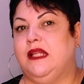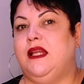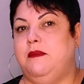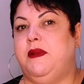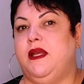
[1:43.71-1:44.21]

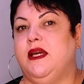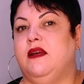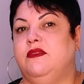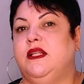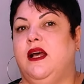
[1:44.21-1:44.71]
né, para
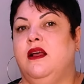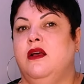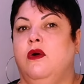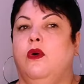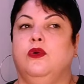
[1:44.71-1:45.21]
engravidar,
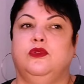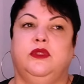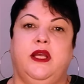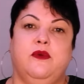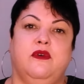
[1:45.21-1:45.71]
ou tu
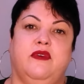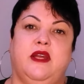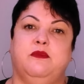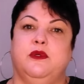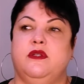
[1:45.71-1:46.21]
tem um
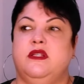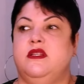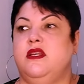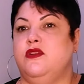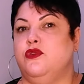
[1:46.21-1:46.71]
ovário
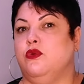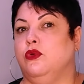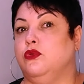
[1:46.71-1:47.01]
policístico,